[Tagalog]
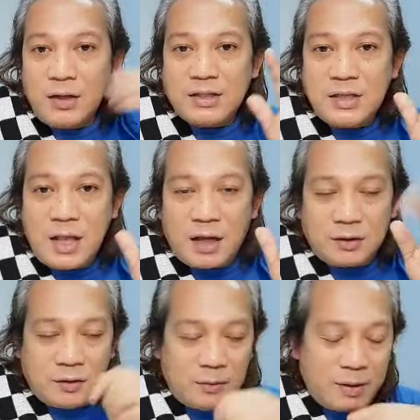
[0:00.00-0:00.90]
It's
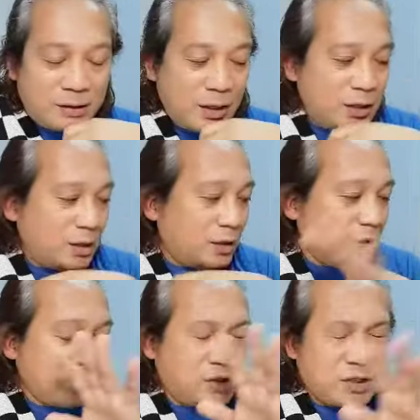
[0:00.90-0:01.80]
not no, but uh,
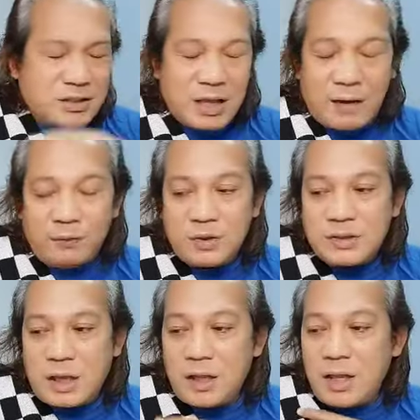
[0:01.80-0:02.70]
just have to
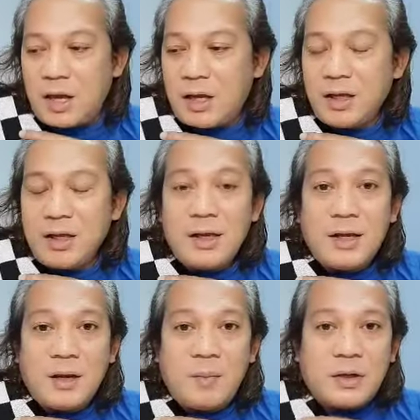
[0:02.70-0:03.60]
say na
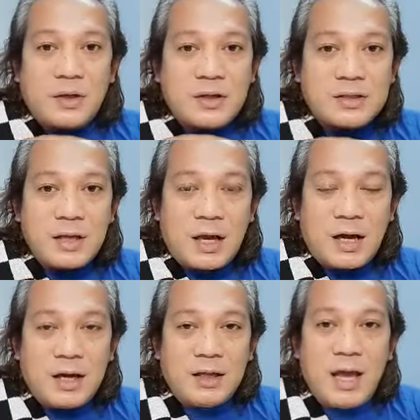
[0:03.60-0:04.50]
because
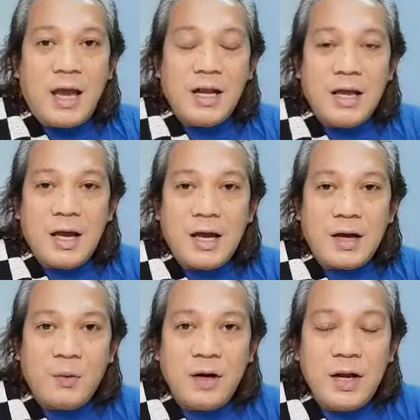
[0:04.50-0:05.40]
uh, dahil
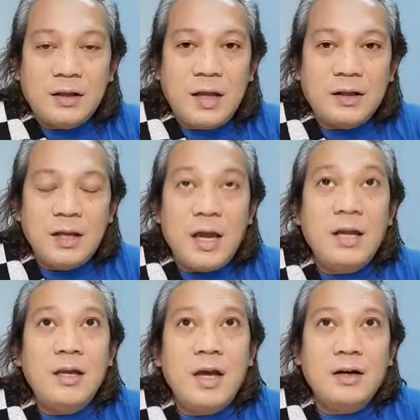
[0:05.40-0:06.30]
nga we're not getting
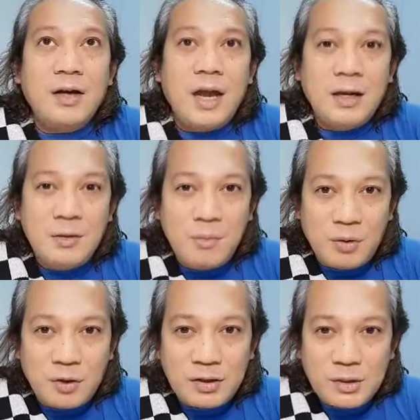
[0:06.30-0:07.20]
any younger anymore.